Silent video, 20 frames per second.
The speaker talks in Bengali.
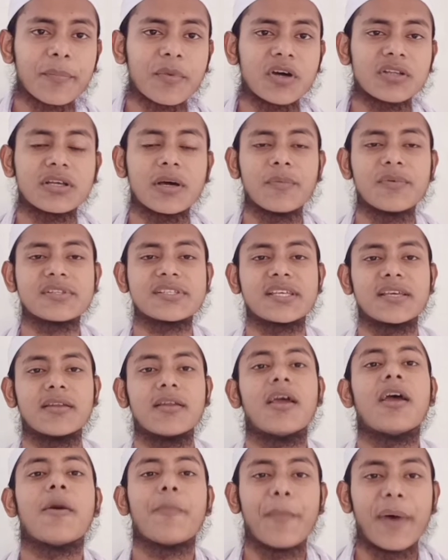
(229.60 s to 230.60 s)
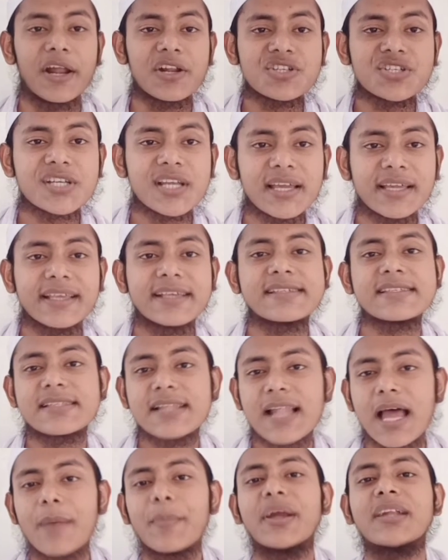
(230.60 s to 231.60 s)
খারাপ কথা বলছেন মানুষকে কি
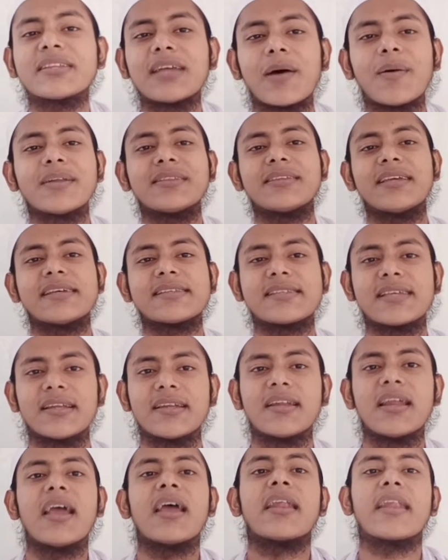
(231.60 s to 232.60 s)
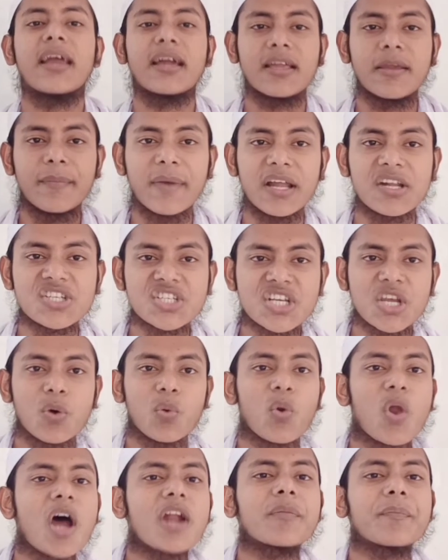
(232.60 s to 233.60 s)
ইসলামের দাওয়াত দিয়েছেন নাকি মানুষকে
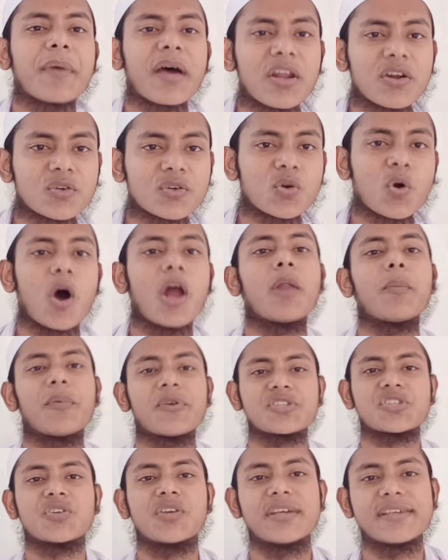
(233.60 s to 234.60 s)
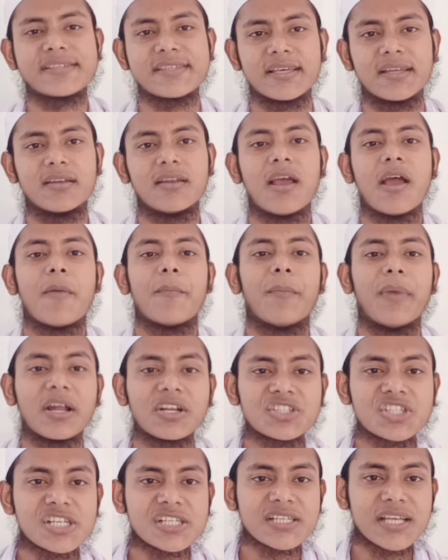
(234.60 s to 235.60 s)
উলট পালট গল্প শুনিয়েছেন
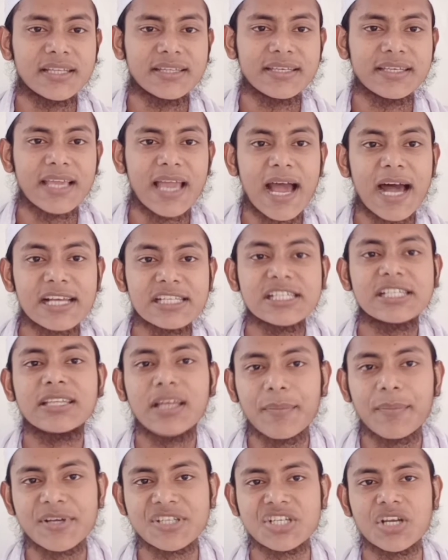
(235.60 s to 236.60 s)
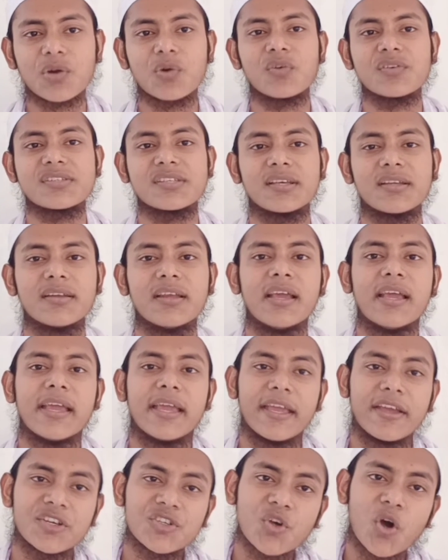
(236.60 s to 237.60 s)
মানুষের সাথে কি হাসি তামাশা করেছেন
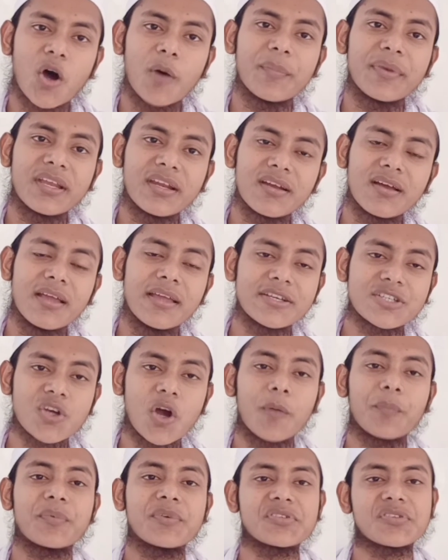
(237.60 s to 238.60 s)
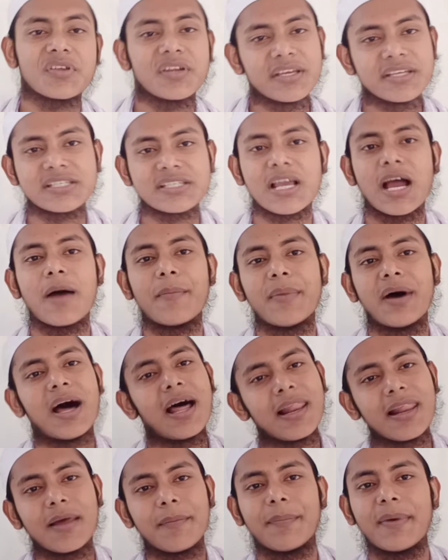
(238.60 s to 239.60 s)
এই সবের এই সব কিছুর হিসাব
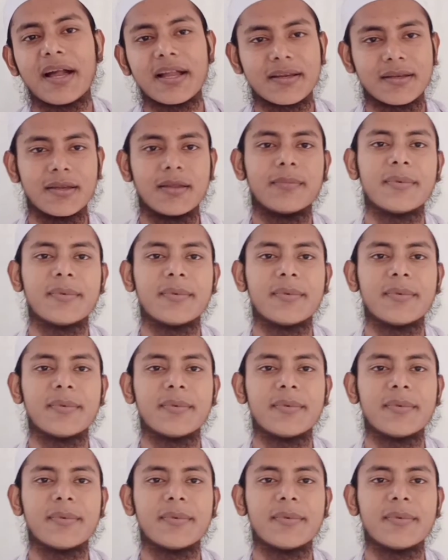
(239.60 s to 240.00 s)
আল্লাহ পাক